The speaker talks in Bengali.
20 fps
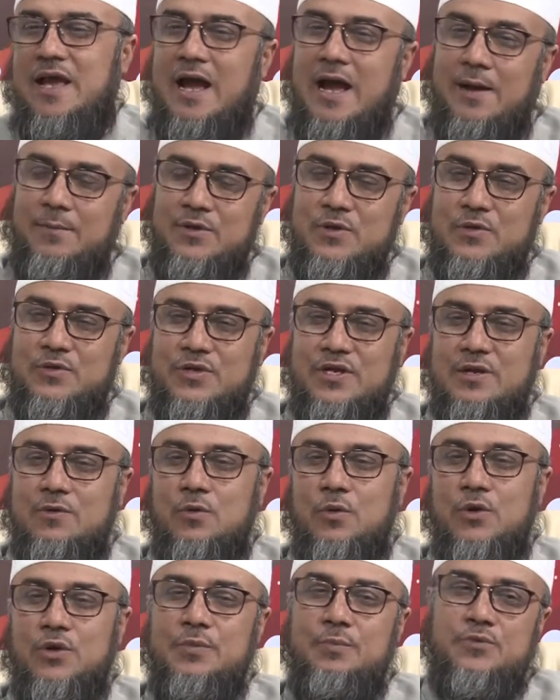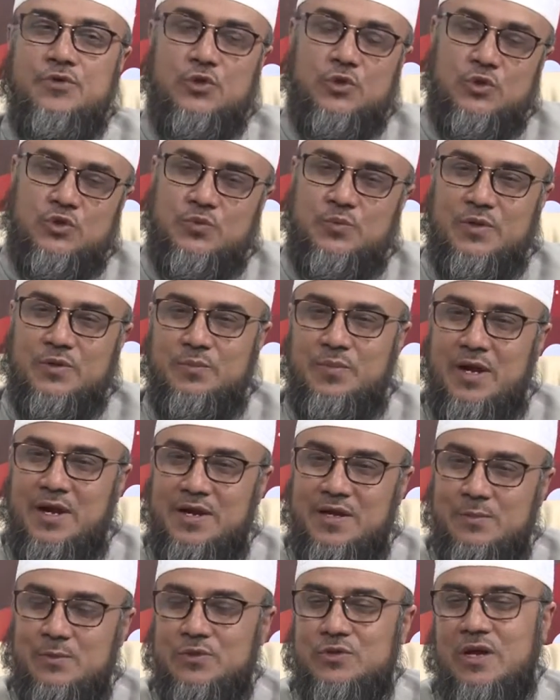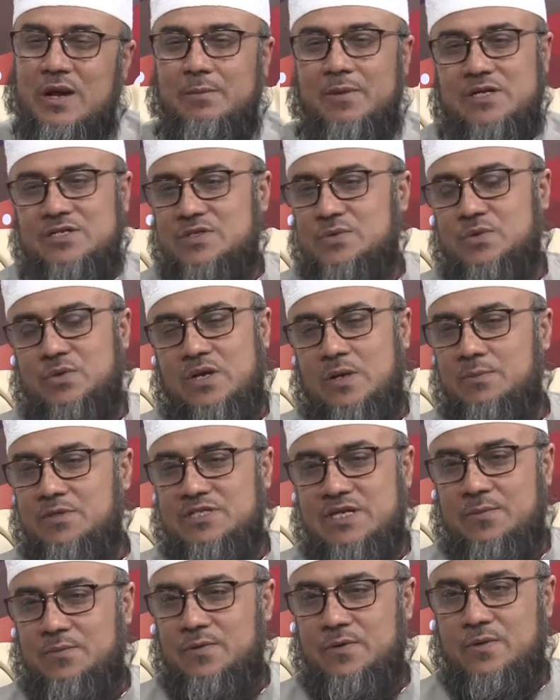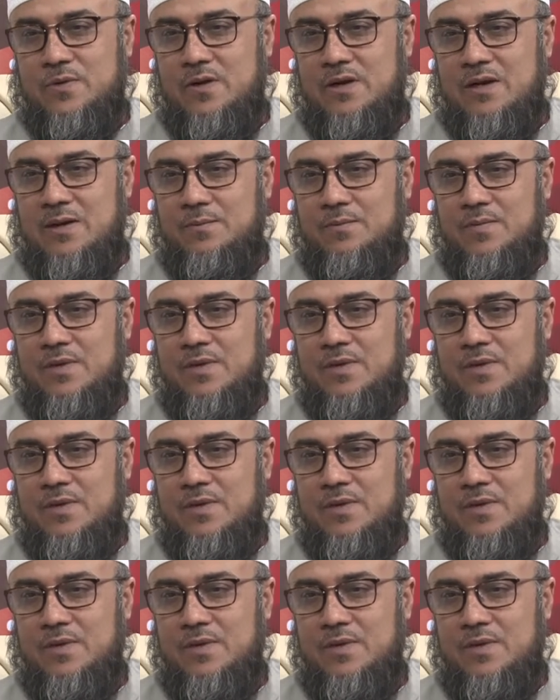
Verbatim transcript: আমিও ঠিক ওই চতুষ্পদ প্রাণীর মতো আমার জীবন আমি যাপন করলাম